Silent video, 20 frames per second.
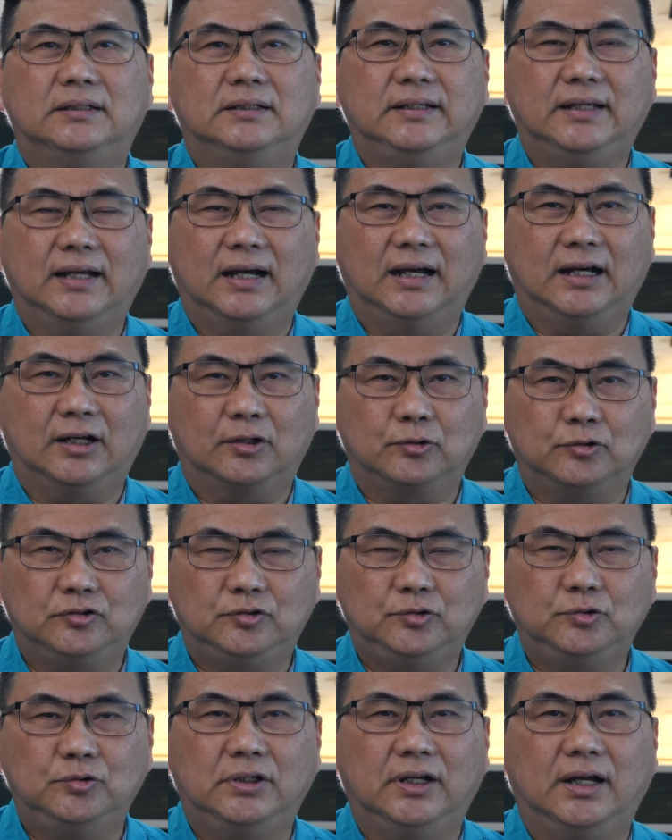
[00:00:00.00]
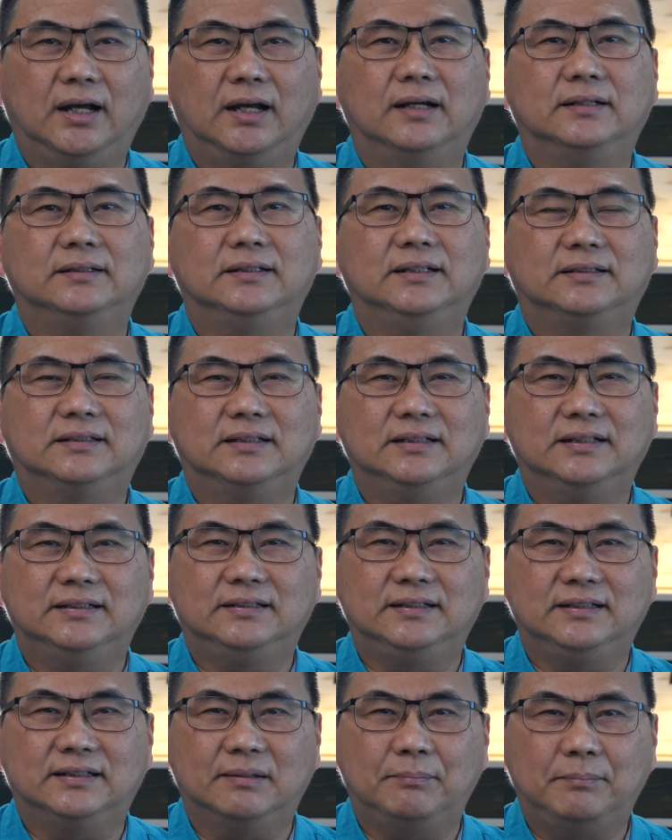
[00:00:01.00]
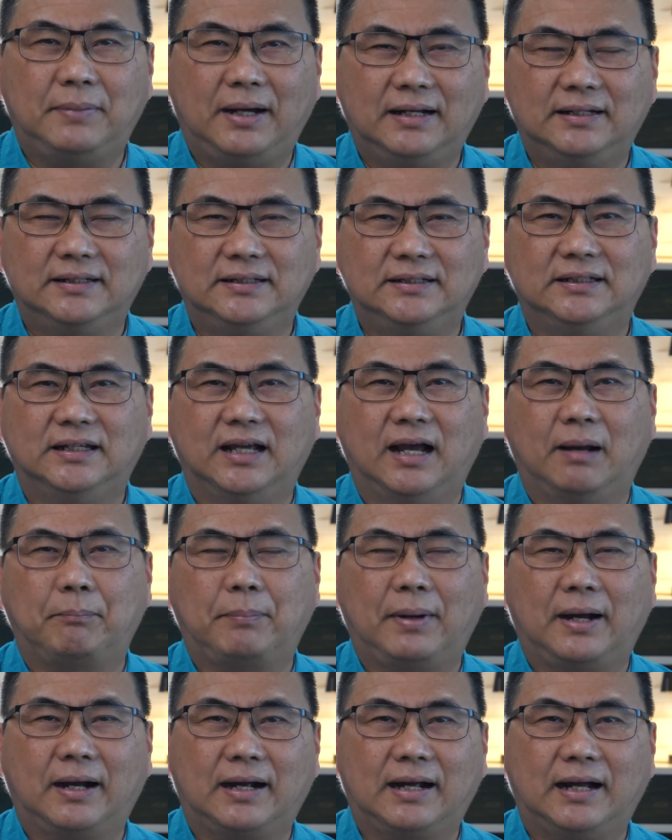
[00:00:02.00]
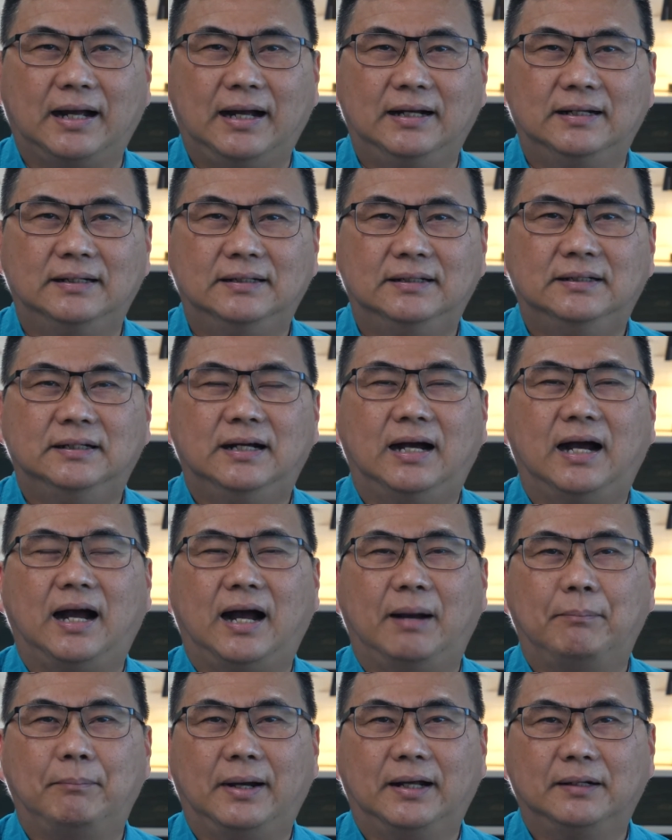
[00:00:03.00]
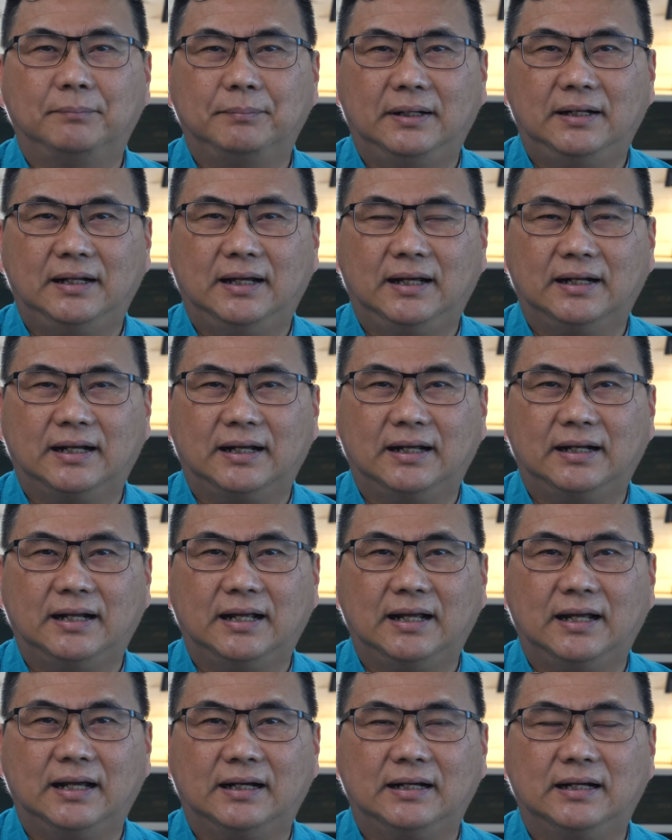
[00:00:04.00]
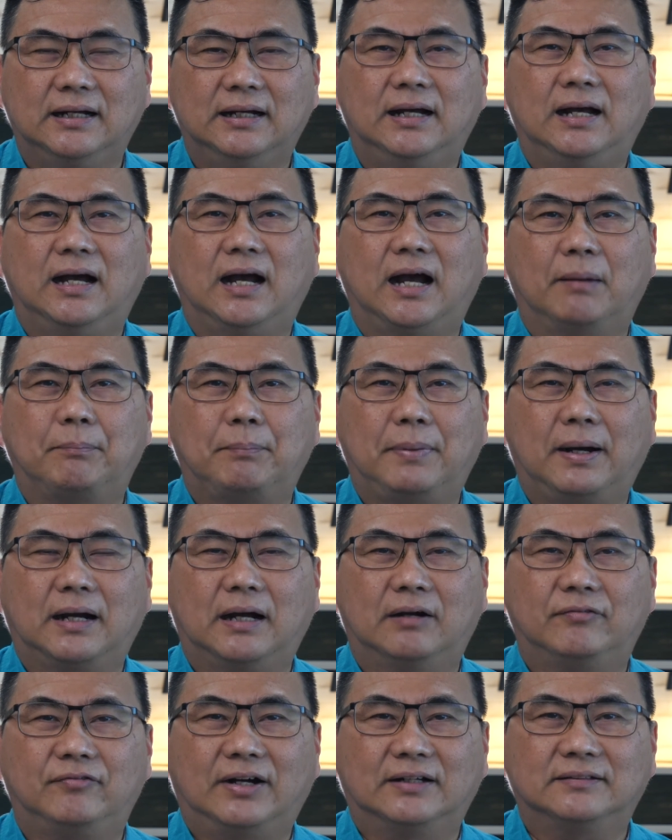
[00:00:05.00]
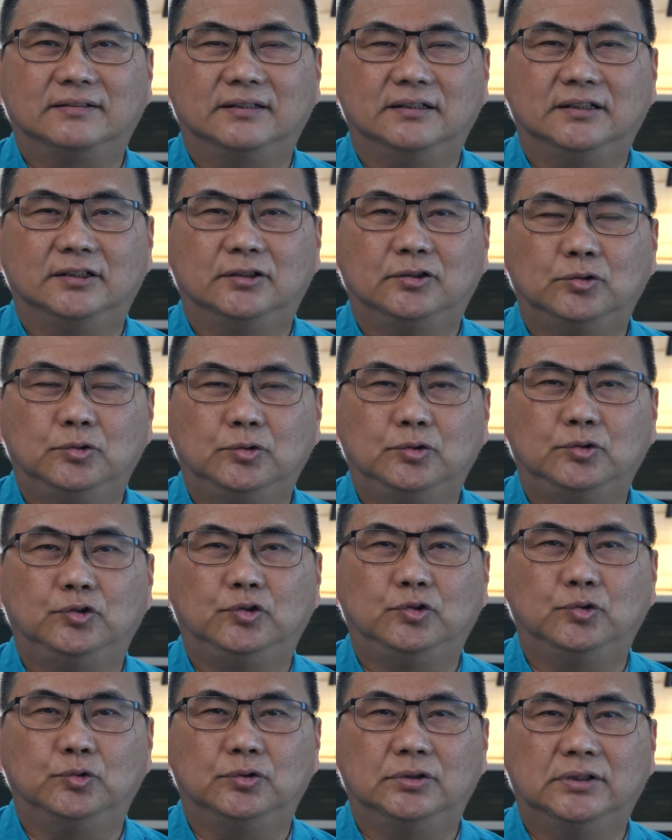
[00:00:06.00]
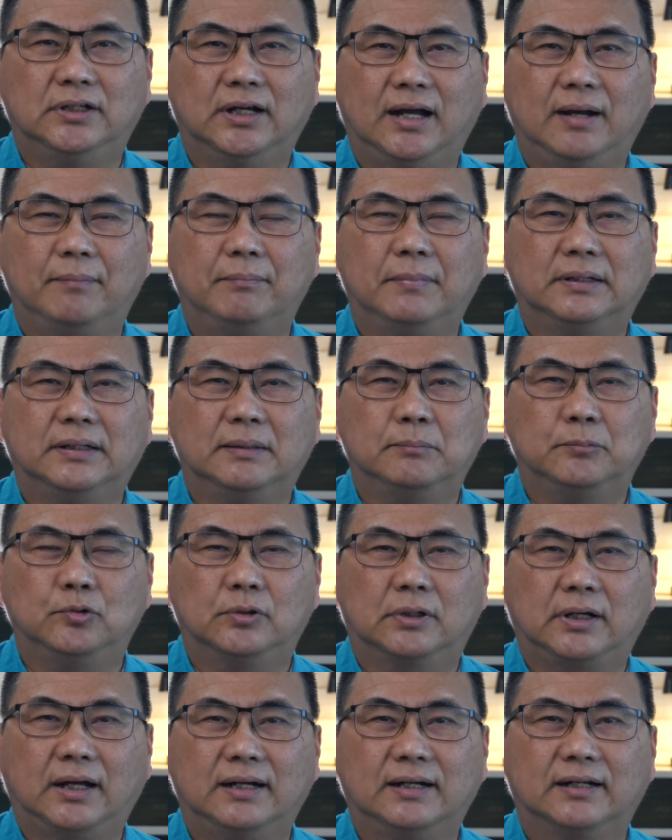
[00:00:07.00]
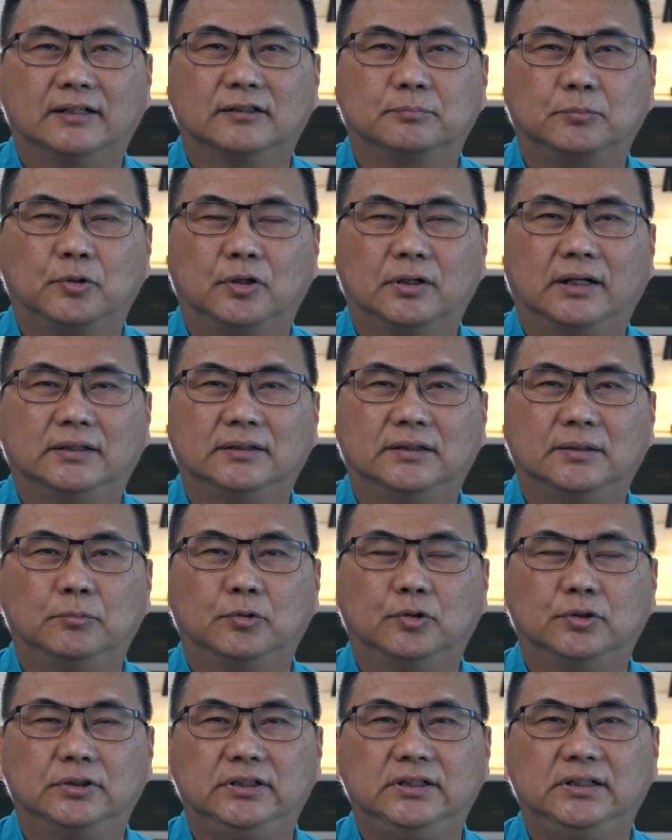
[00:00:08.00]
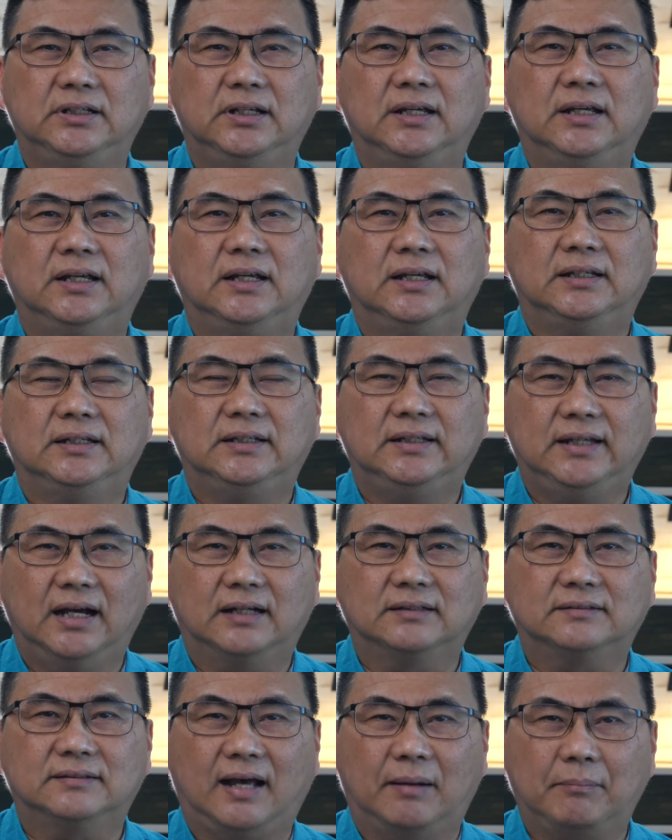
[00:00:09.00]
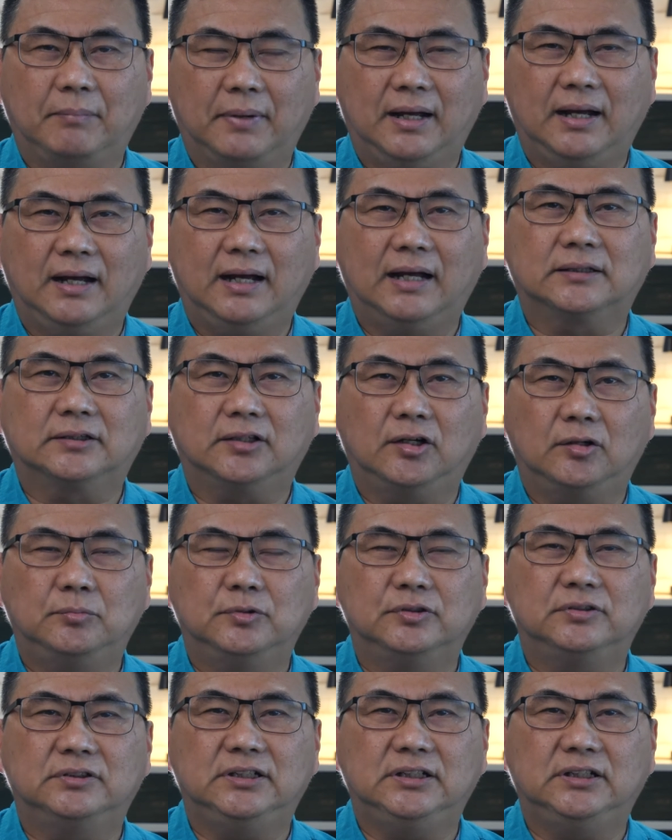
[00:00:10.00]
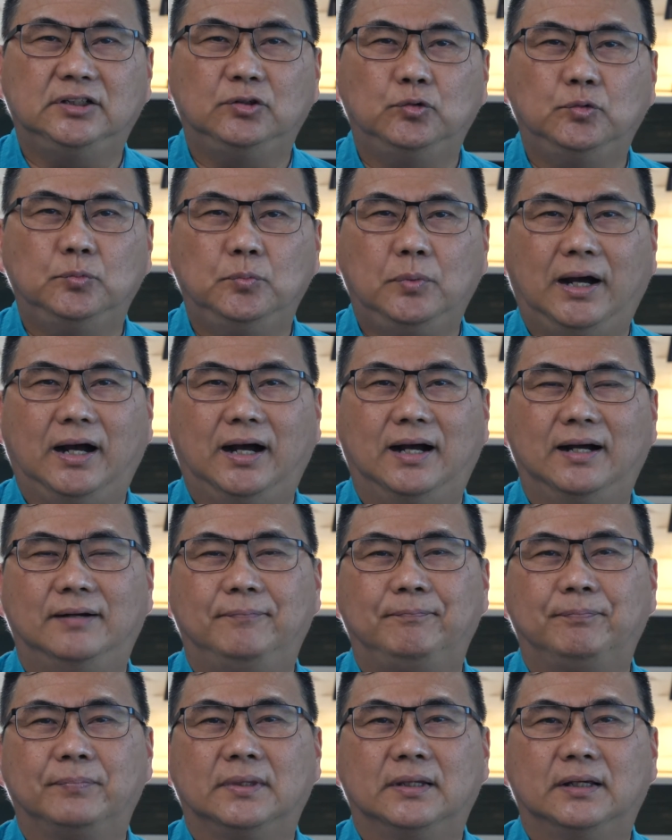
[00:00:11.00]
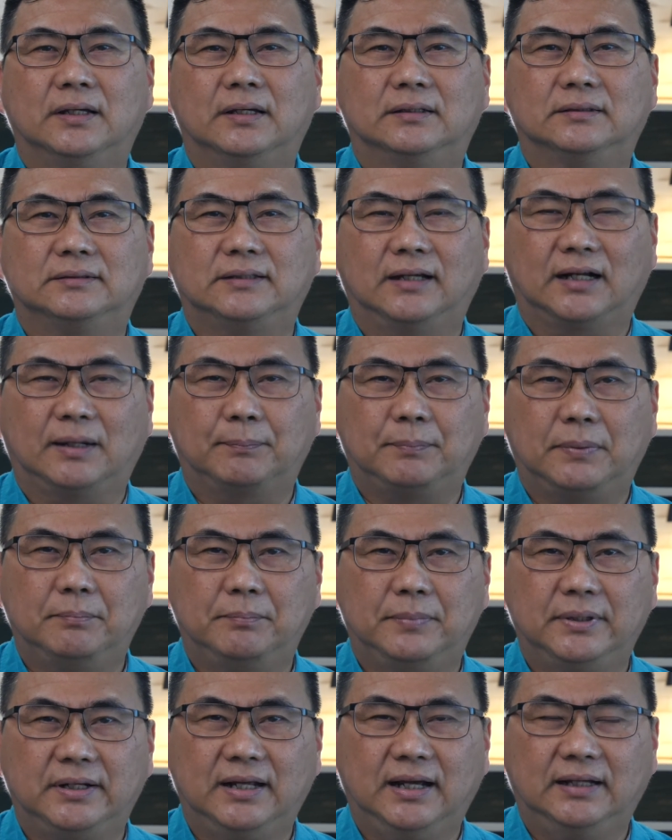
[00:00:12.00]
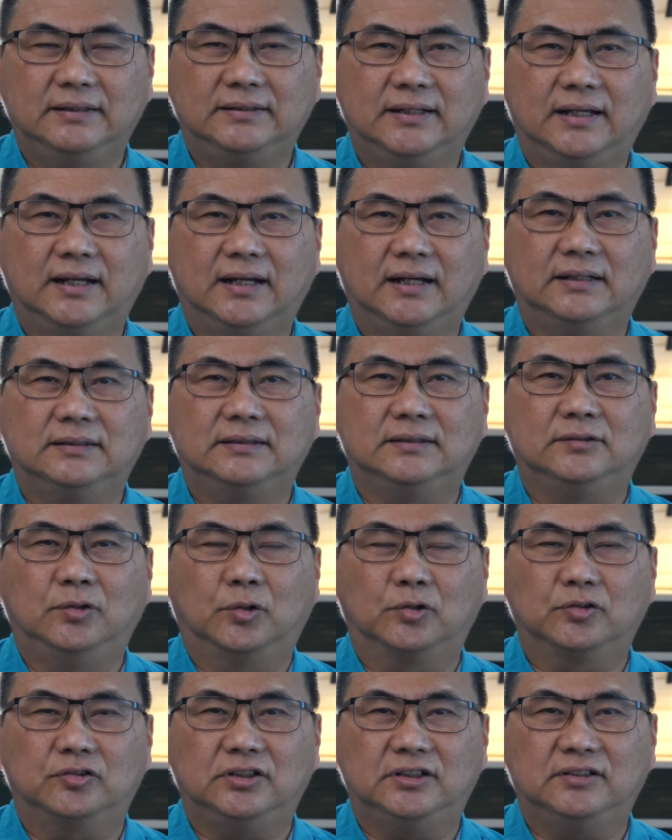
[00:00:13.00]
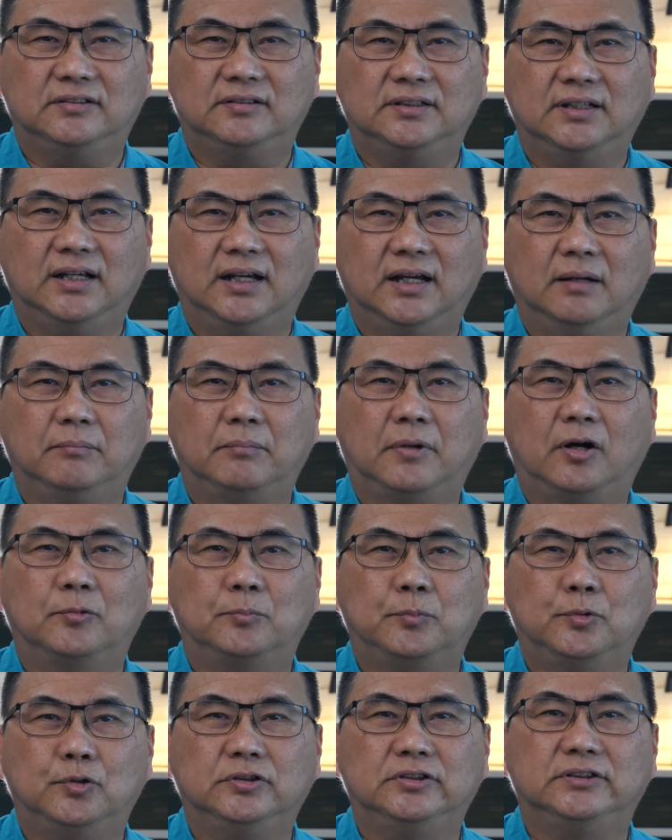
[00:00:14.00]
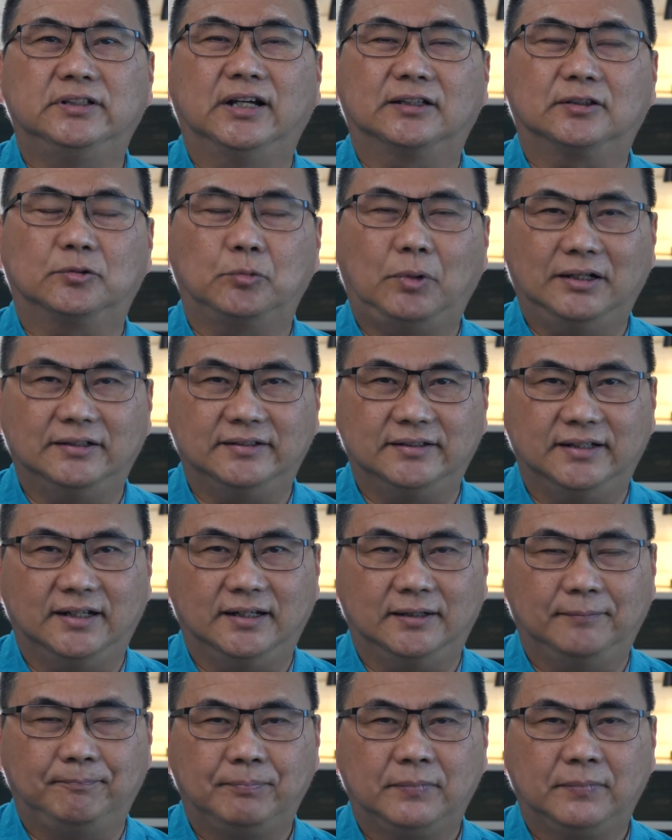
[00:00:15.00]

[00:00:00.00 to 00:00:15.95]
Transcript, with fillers: dia harus juga diteliti kembali apakah aman pada anak-anak, apakah vaksin itu juga menimbulkan respon antibodi yang sama atau mesti diubah cara pemberiannya, dosisnya, maupun jadwalnya.